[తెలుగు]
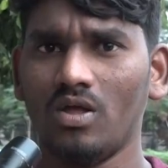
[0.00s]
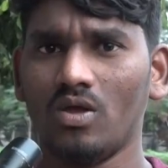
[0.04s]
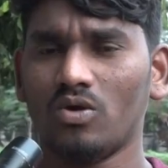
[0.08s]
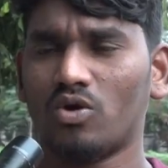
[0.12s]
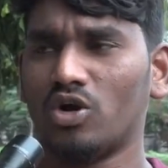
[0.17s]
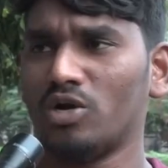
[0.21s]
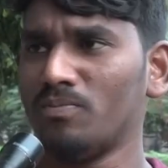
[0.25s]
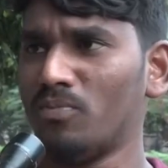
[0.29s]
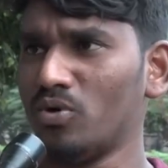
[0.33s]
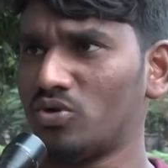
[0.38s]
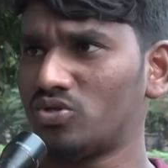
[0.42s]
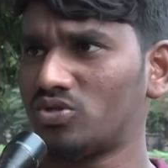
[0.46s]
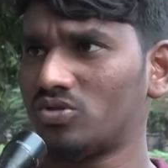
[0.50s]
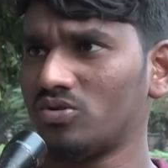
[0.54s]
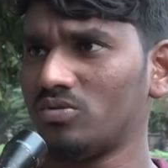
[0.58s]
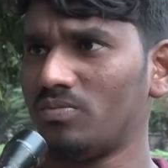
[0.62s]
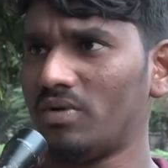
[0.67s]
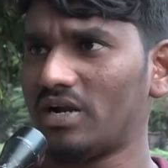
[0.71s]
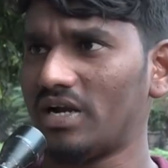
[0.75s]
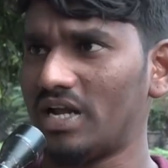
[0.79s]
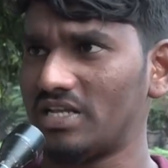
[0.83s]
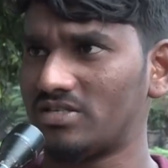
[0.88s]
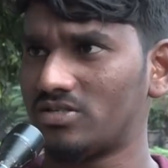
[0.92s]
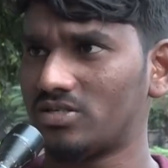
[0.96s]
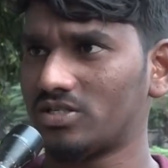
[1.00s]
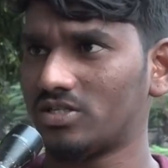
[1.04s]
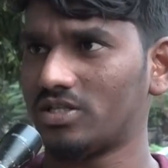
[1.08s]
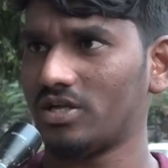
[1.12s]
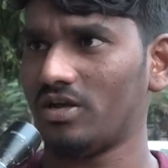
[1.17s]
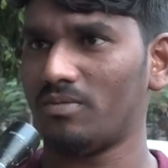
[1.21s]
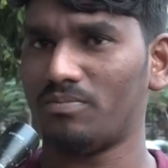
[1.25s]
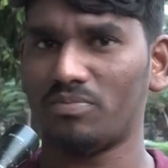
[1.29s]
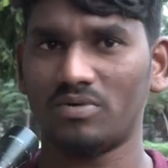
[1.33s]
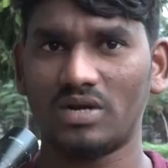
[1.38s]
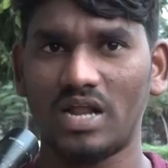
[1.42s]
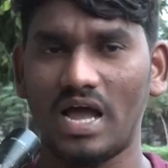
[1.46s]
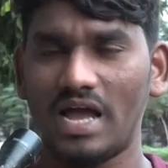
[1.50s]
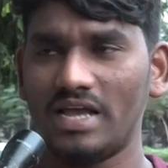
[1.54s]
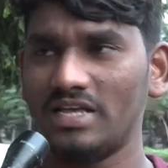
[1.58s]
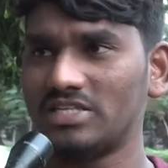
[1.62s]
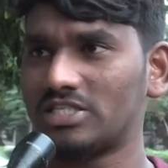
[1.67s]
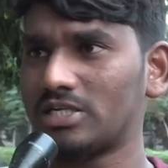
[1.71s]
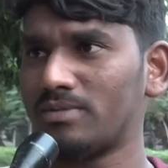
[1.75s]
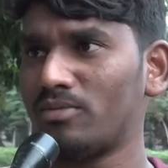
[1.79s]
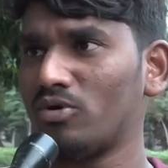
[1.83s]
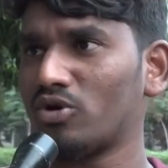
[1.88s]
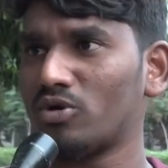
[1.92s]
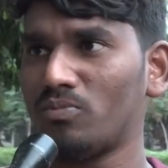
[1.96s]
కొన్ని బుక్స్ మాకు నచ్చితే నా
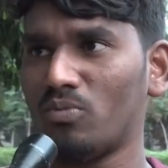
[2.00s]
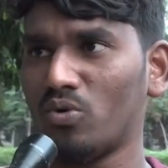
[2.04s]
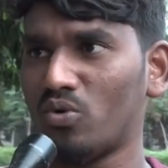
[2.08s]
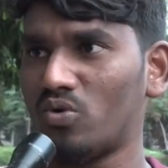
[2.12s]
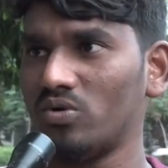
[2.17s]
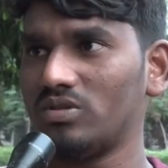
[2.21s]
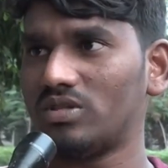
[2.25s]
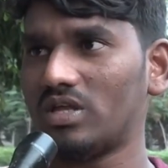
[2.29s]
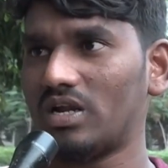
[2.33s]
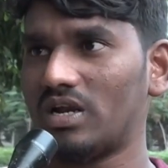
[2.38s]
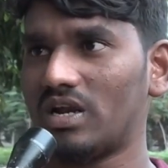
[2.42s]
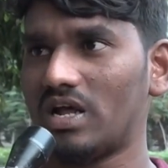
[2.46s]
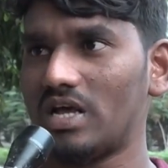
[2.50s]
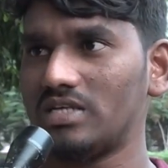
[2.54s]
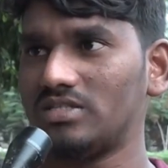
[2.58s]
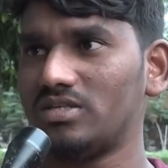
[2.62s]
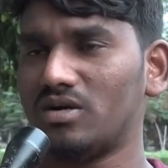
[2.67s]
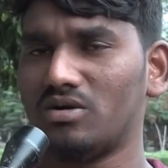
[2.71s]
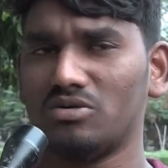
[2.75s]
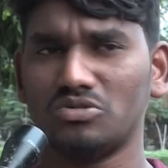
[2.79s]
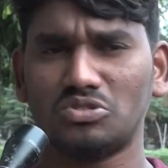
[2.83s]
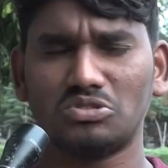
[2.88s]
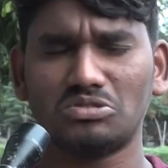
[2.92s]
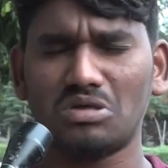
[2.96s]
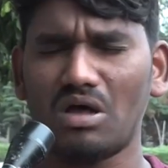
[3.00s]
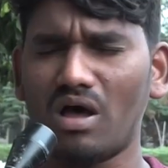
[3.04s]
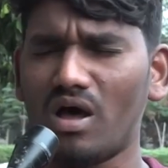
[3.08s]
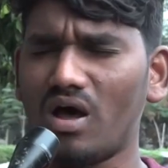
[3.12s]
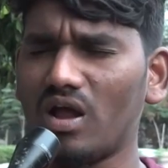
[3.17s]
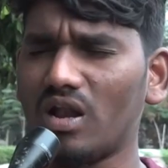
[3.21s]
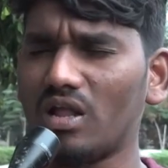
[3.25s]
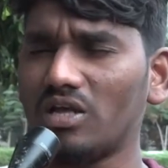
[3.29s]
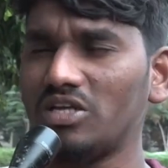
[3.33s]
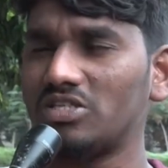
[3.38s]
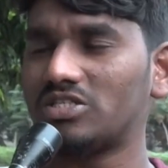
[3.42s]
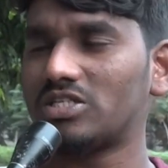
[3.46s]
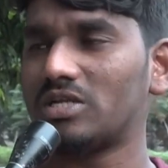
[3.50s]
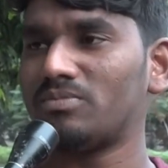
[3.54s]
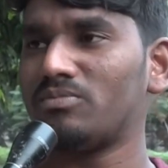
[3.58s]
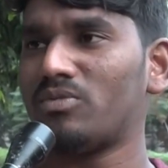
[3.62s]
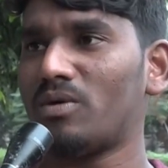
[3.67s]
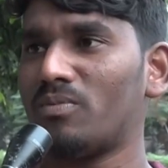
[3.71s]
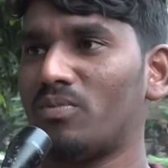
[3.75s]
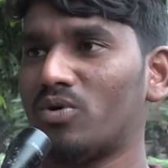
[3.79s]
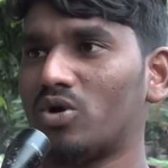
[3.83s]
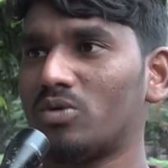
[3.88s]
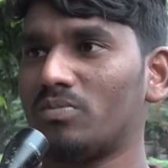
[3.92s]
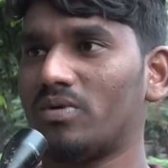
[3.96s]
ఇష్టం నాకు బుక్ తను రాశాడు చాలా ఇష్టం మా
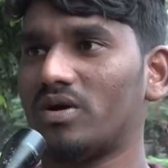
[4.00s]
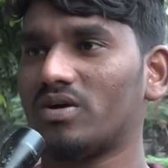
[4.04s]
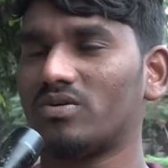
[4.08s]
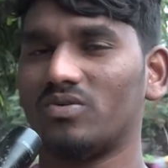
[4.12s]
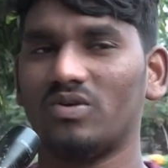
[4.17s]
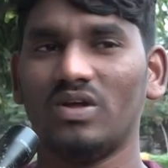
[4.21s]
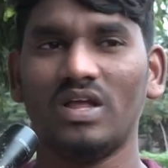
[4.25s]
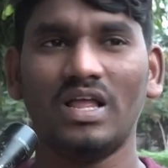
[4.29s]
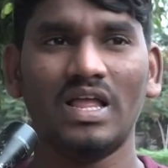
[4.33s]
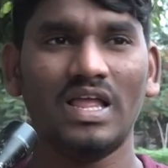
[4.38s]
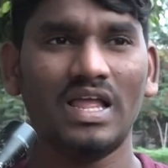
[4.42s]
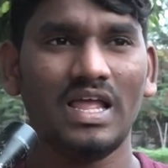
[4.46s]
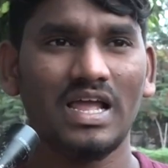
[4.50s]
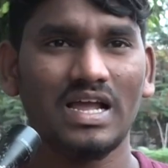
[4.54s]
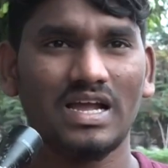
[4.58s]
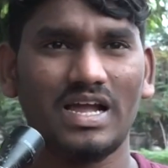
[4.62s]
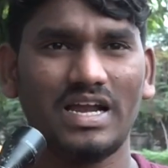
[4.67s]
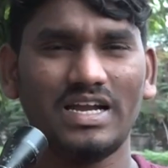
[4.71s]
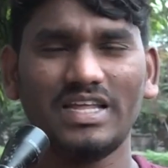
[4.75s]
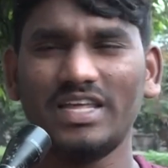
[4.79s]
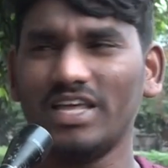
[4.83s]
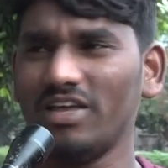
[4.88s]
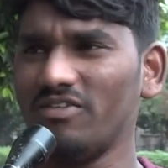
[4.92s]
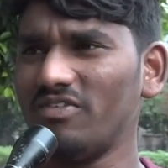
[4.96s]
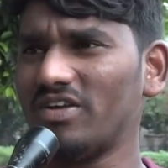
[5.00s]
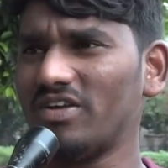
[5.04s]
బుక్ మాకు కానీ ఈ